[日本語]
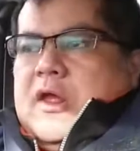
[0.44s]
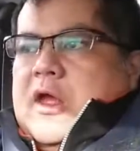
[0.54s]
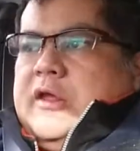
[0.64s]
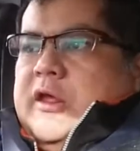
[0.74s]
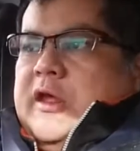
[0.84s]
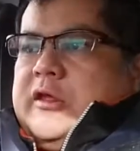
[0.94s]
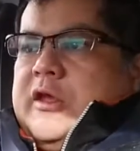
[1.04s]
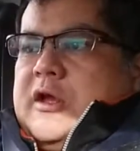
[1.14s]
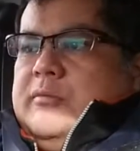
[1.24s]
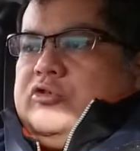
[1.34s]
はい、えー、
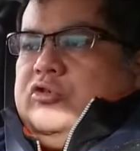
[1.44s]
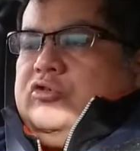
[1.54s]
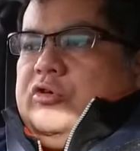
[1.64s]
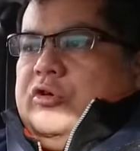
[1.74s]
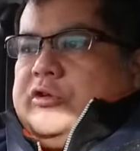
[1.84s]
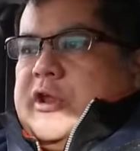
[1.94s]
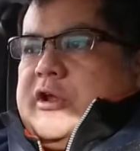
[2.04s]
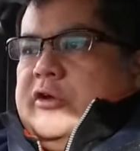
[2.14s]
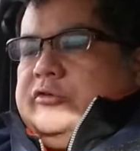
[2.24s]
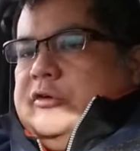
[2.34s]
軽貨物運送業を
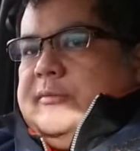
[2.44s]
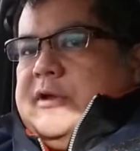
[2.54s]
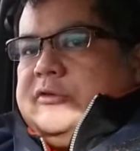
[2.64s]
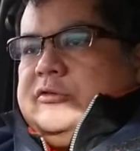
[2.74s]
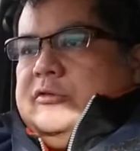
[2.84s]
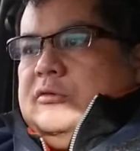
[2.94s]
展開しております。